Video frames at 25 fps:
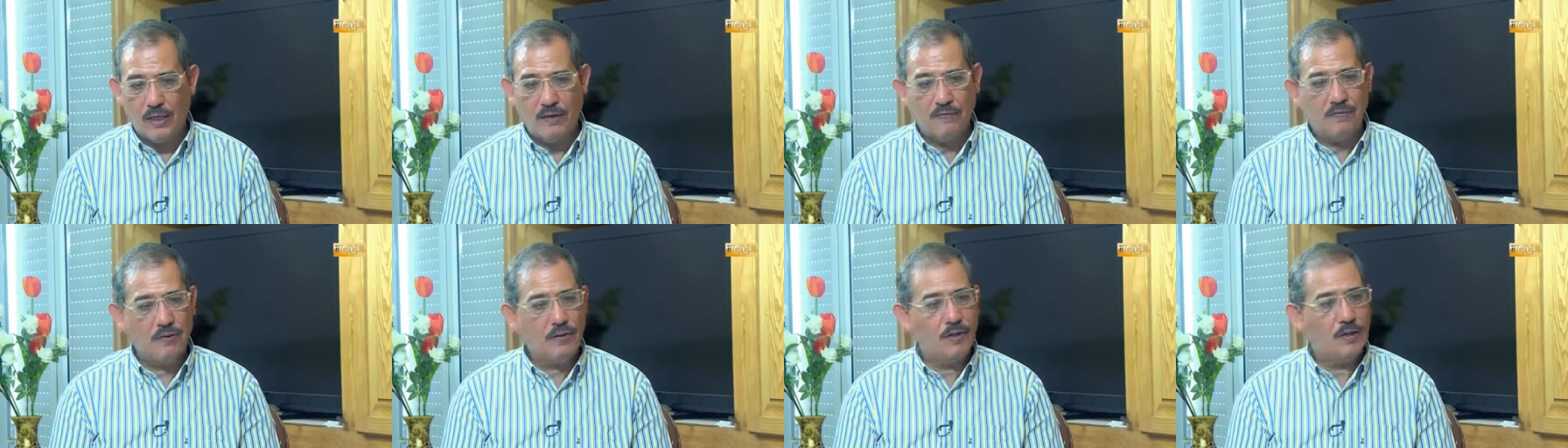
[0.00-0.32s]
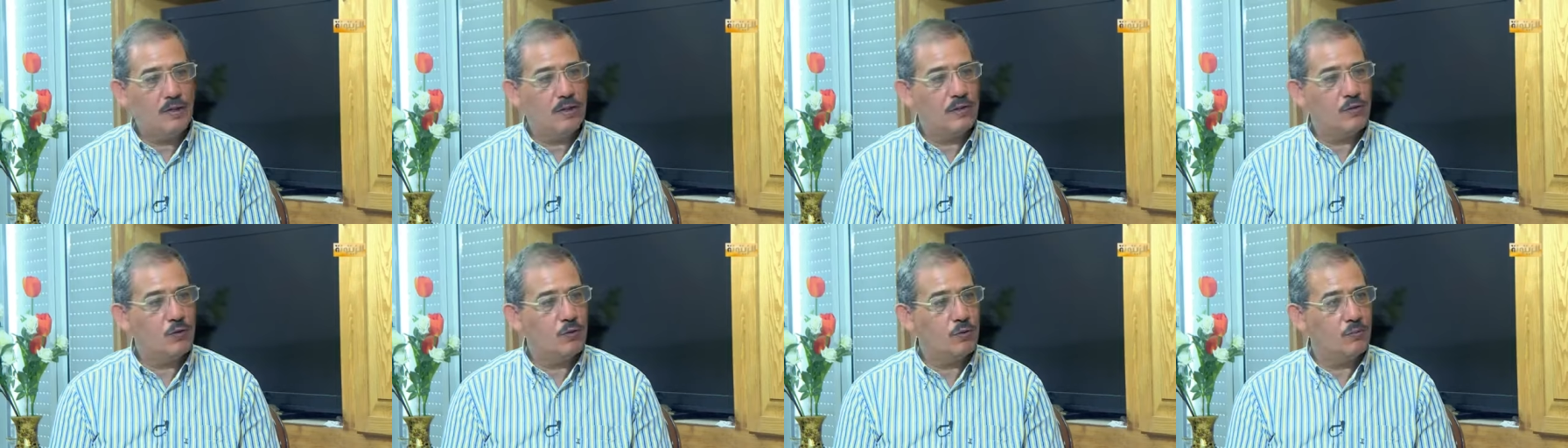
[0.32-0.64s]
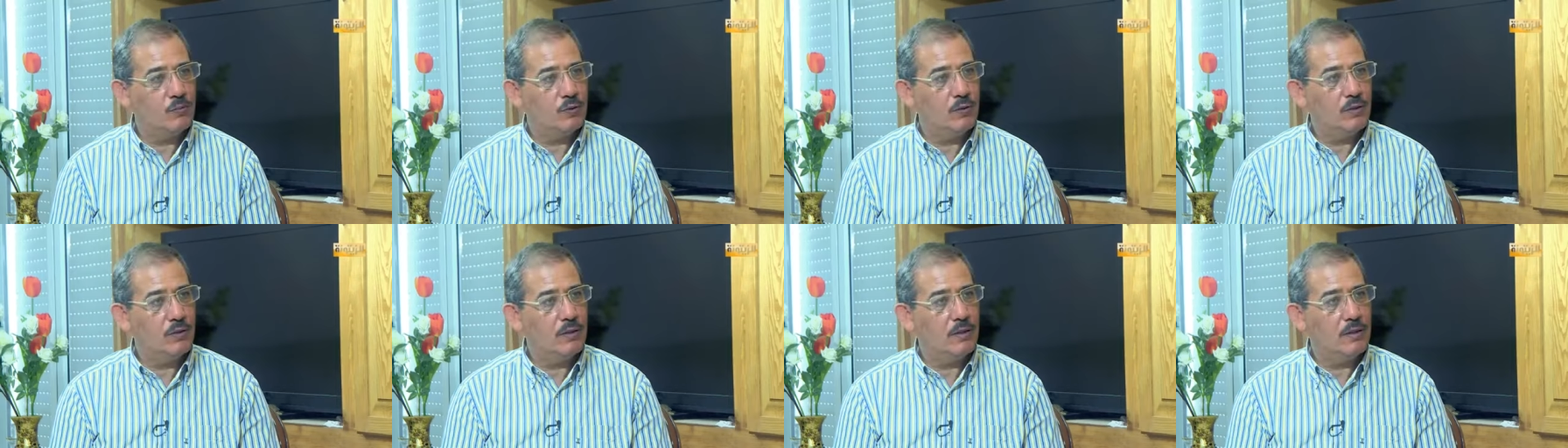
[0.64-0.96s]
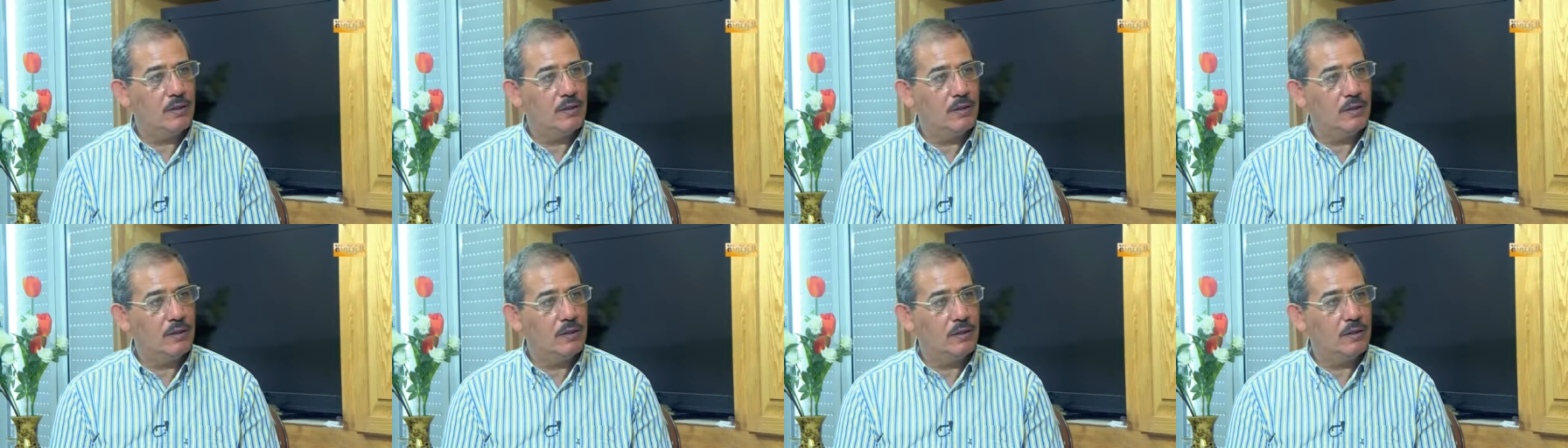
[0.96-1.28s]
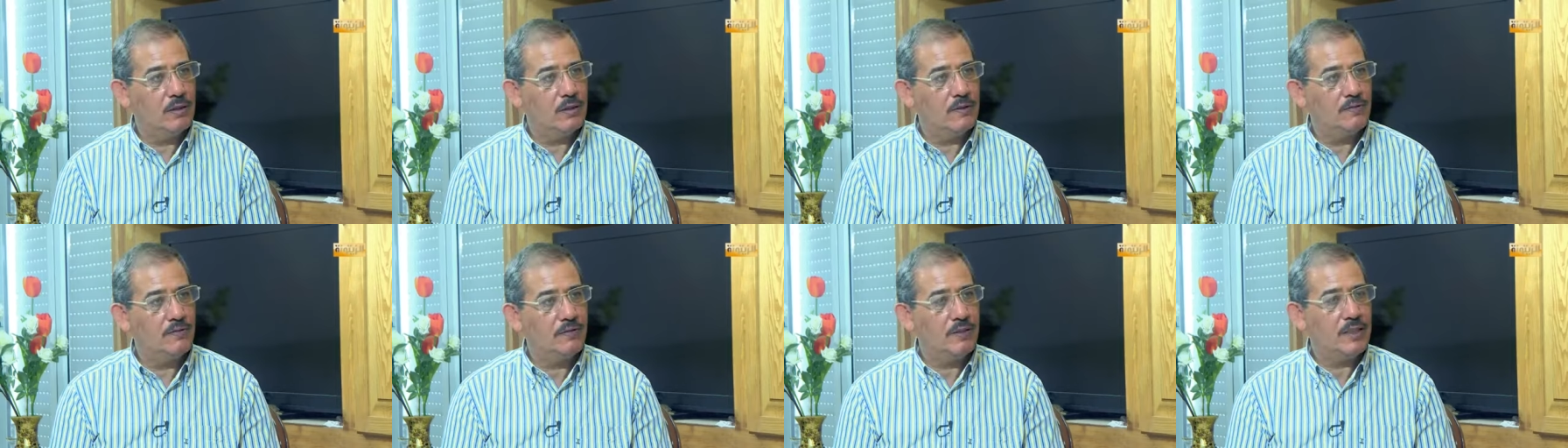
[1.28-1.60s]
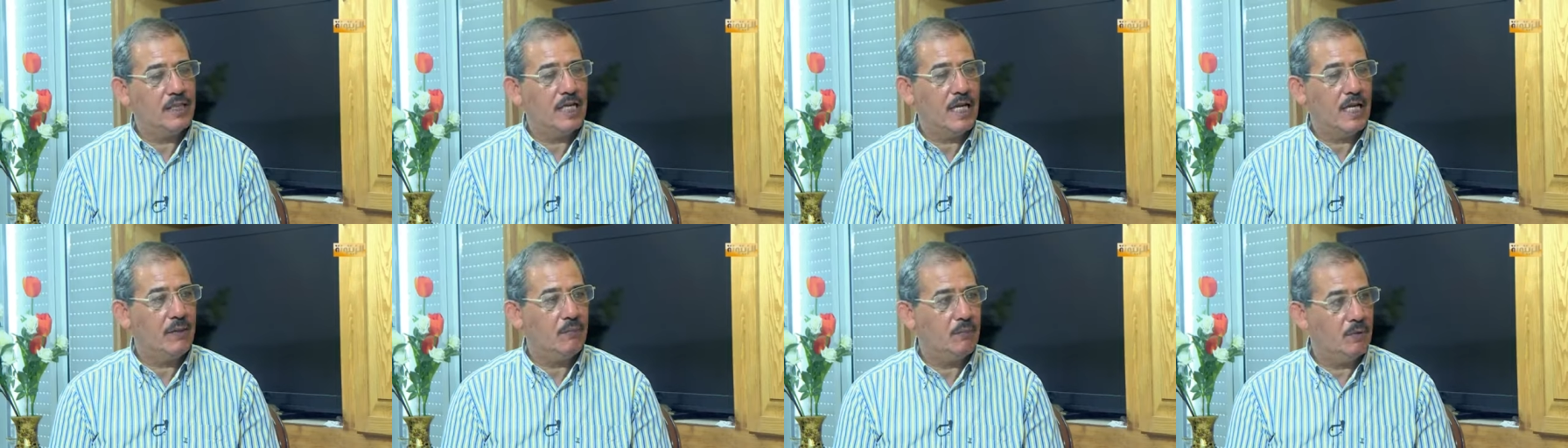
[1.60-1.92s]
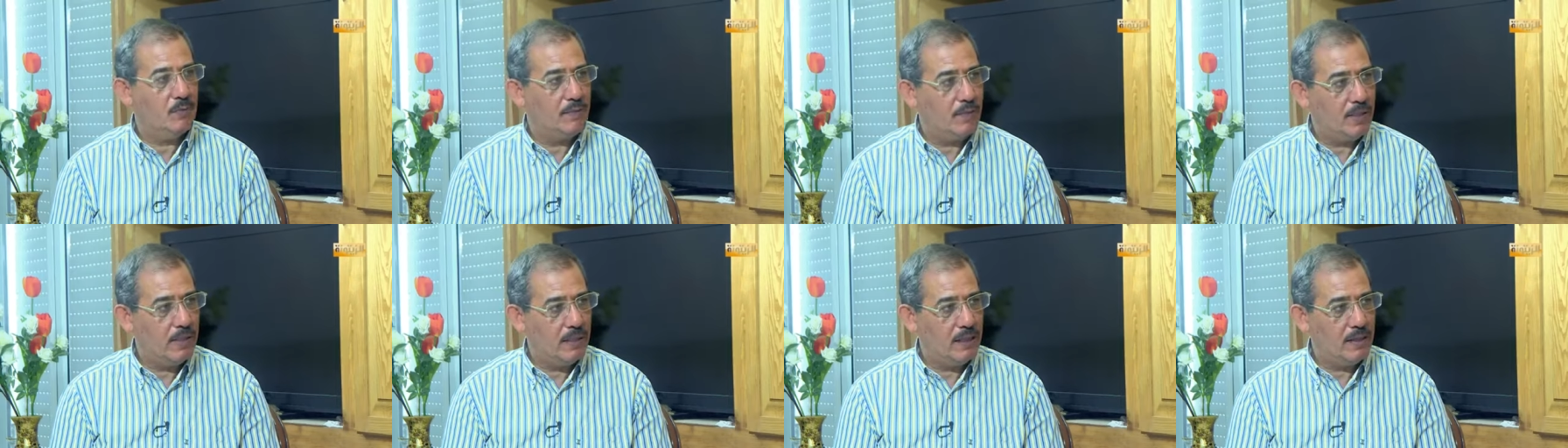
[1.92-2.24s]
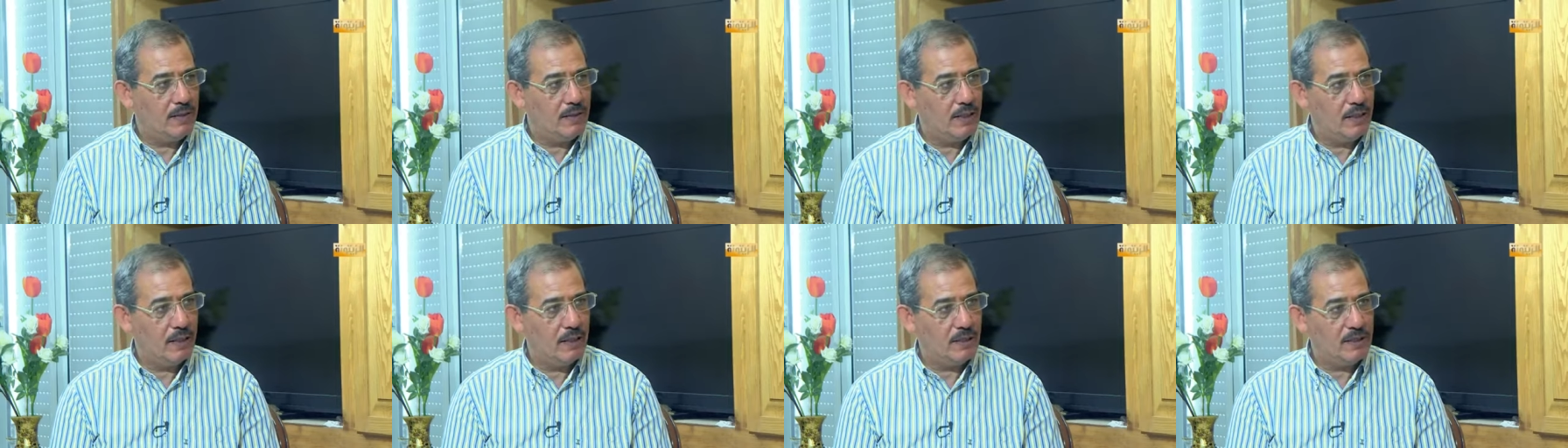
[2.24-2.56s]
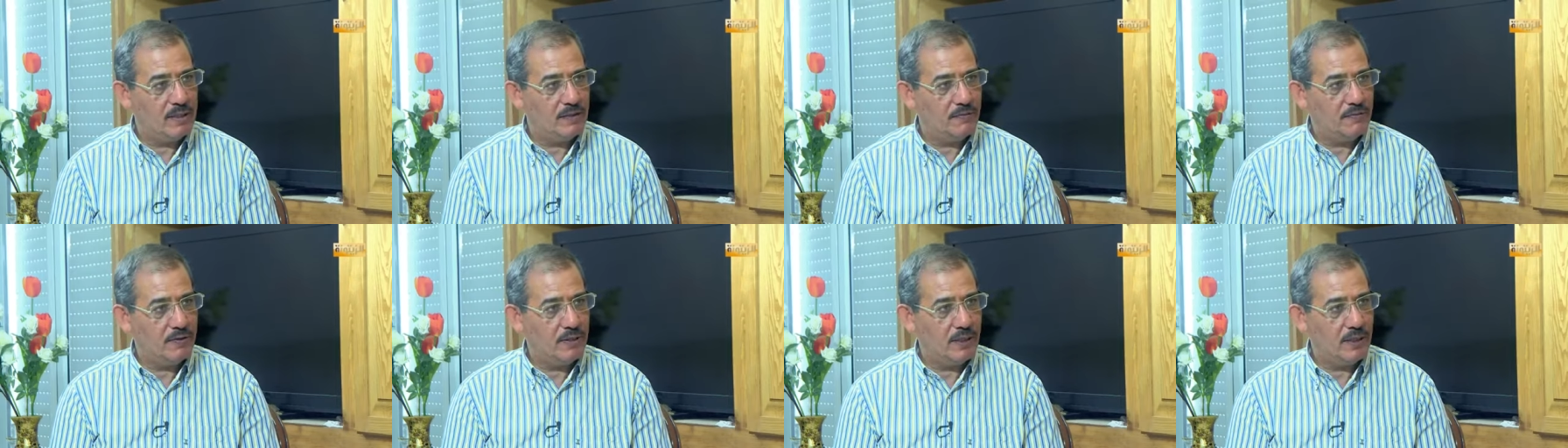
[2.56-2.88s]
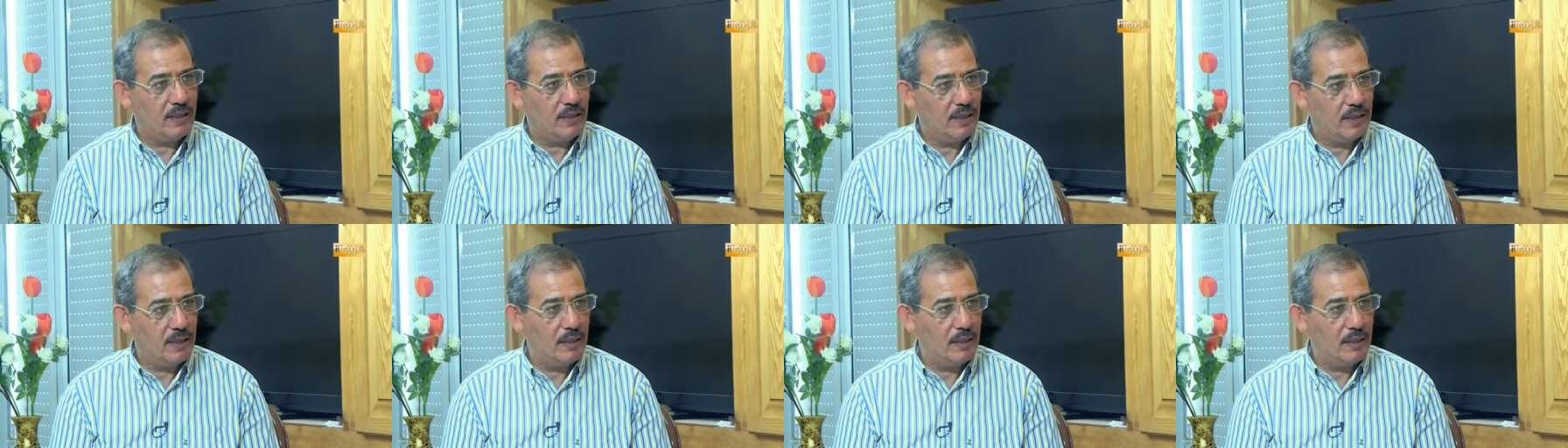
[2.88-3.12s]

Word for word: أفضل السبل آه، في التعامل مع هذا الاستفتاء